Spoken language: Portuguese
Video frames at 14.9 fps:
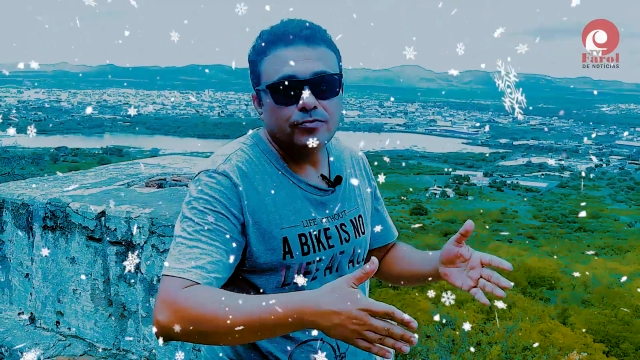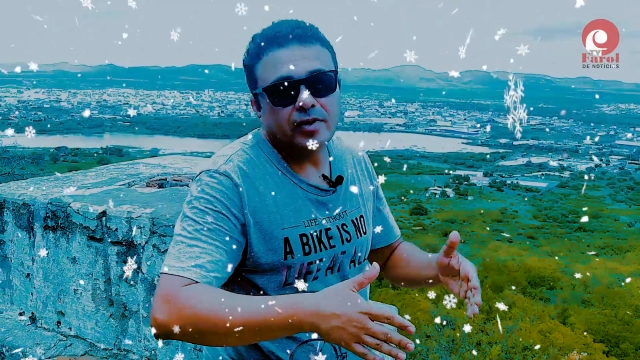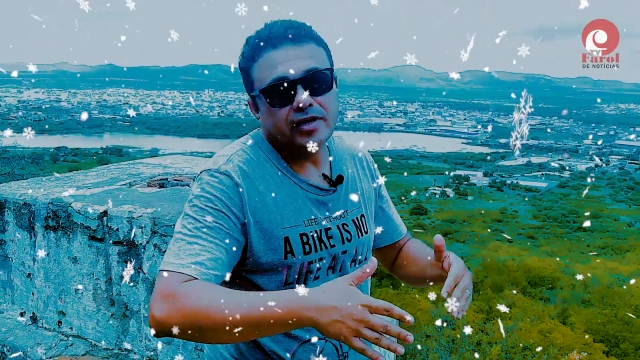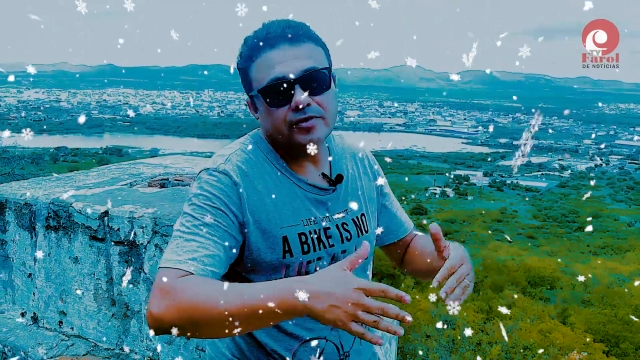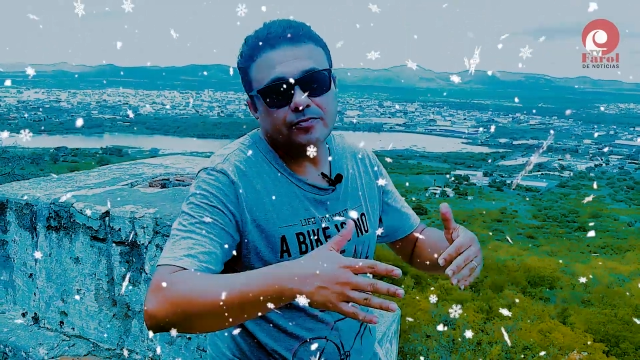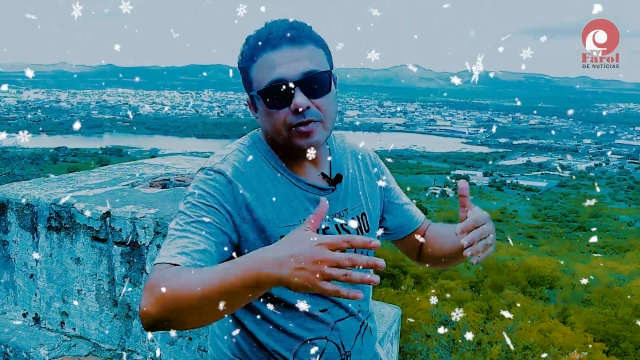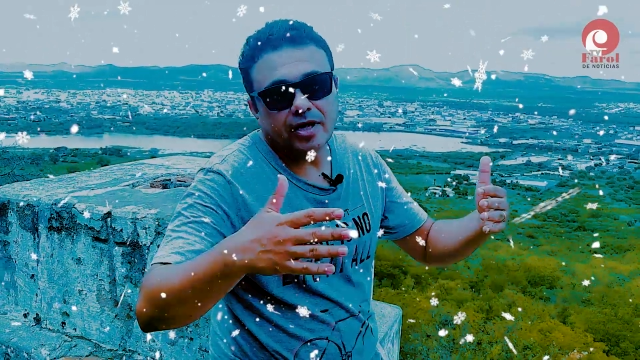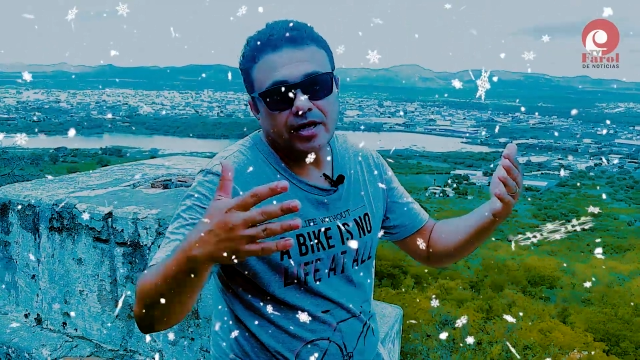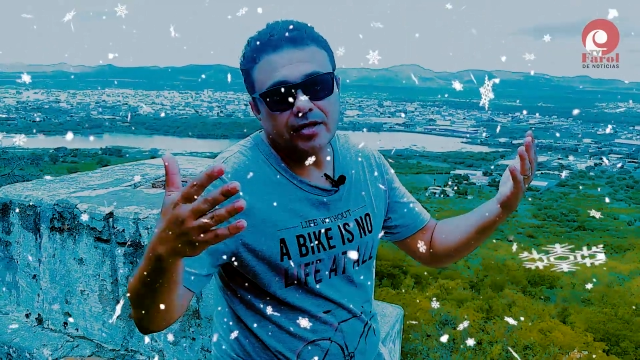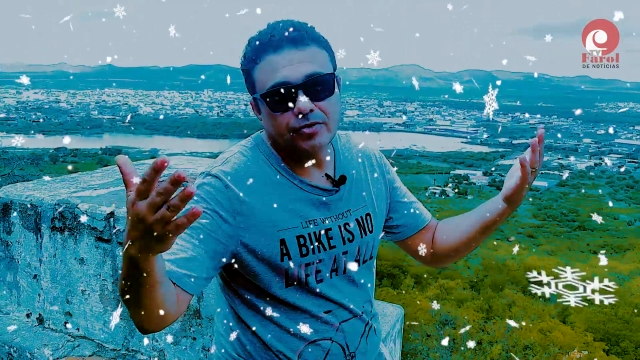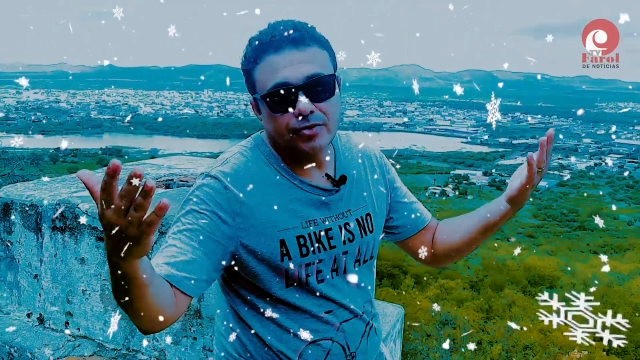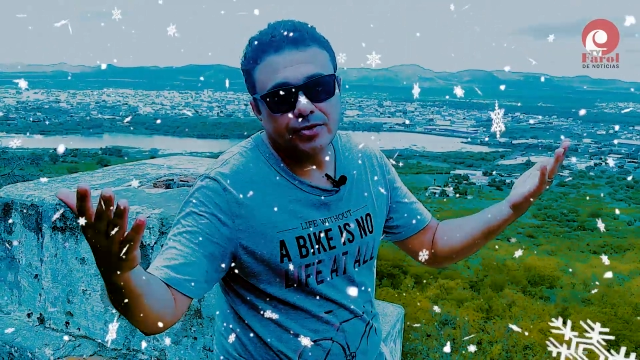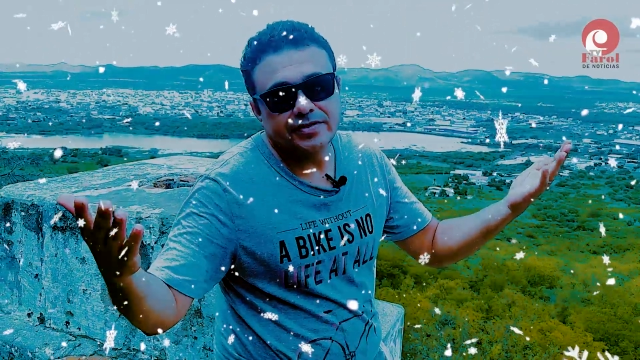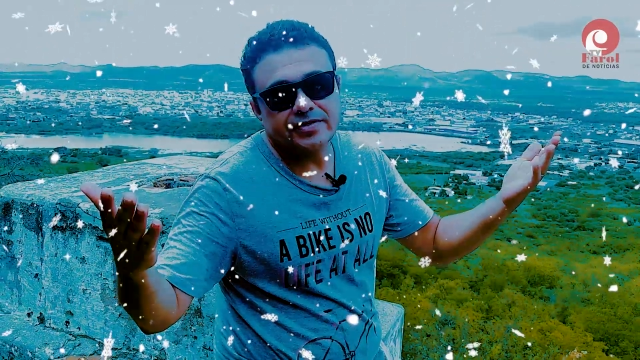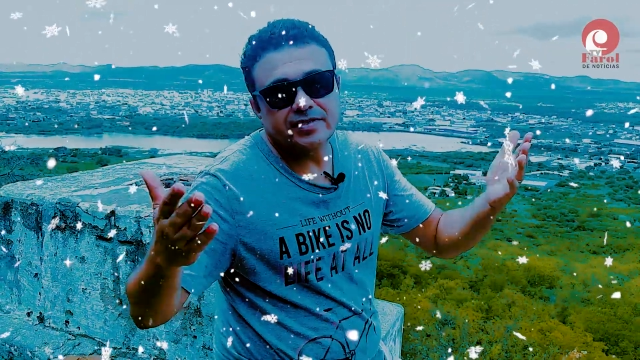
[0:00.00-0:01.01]
mas para
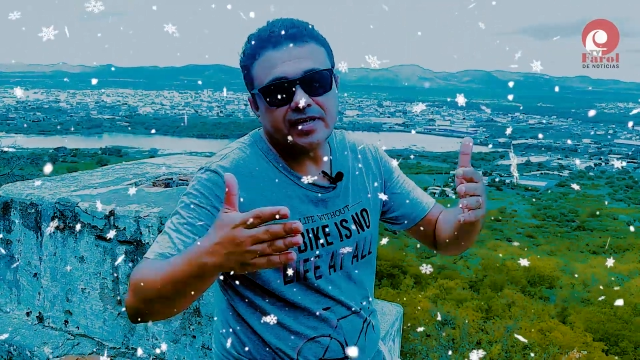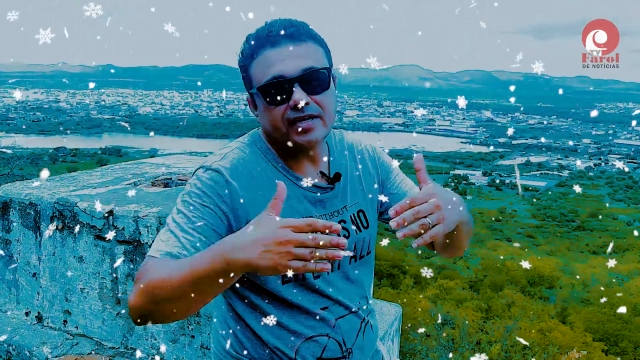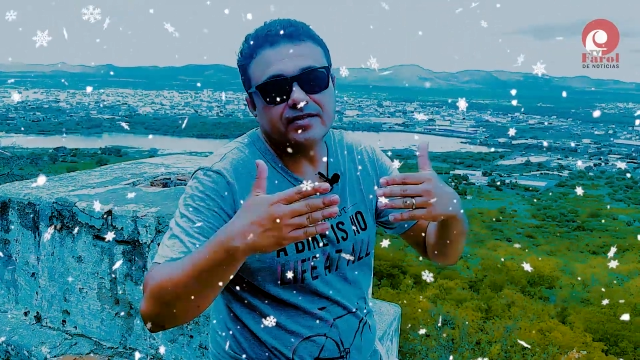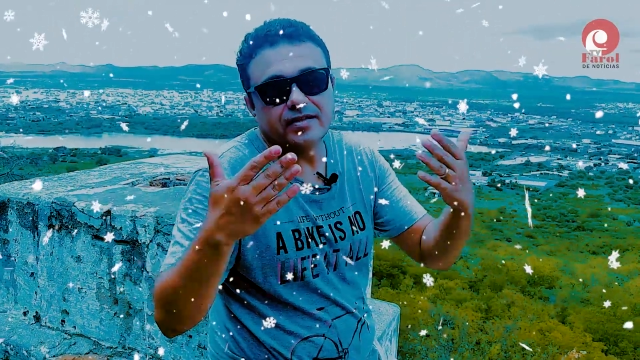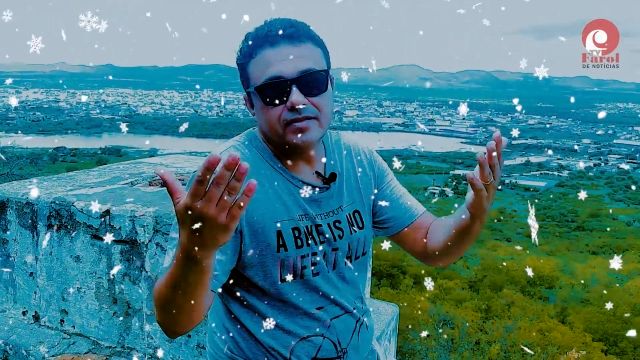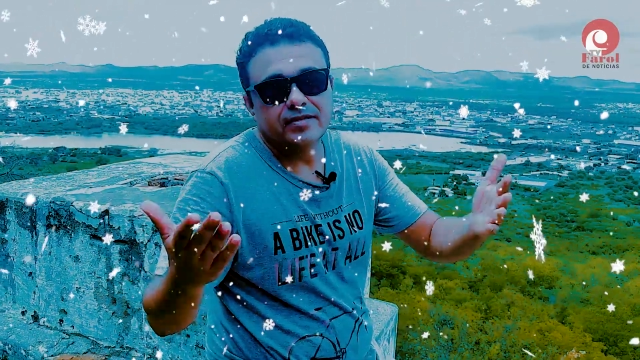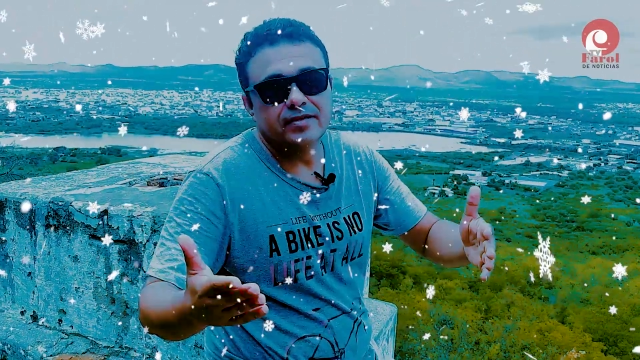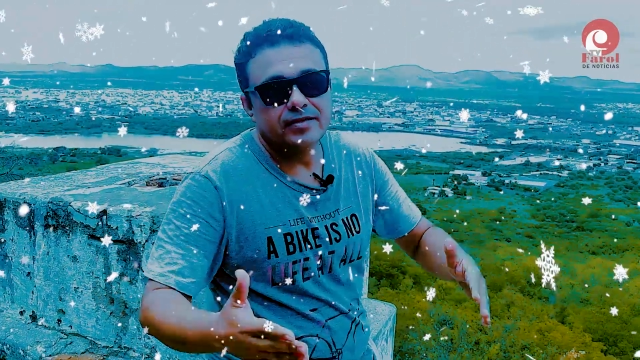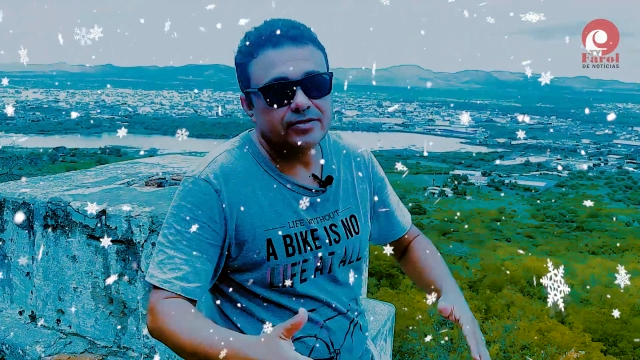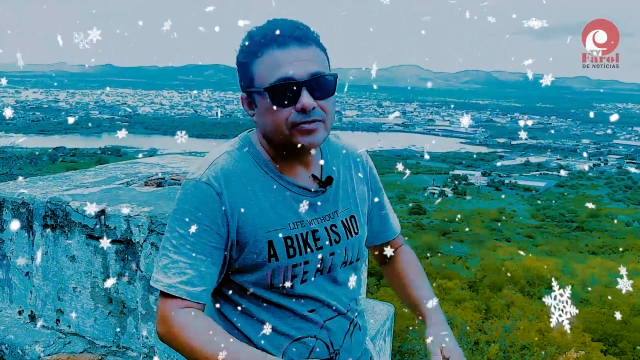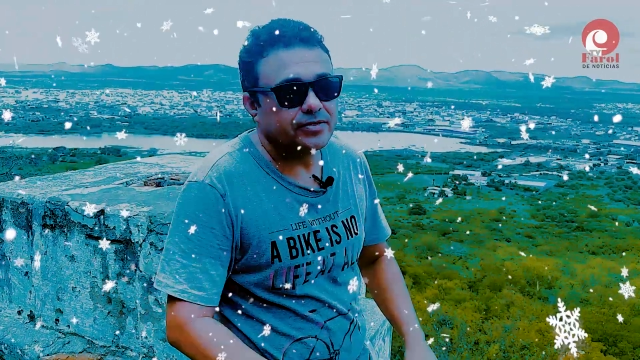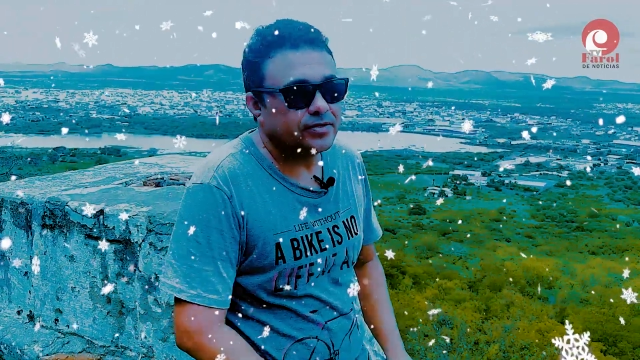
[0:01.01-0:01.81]
nós sertanejos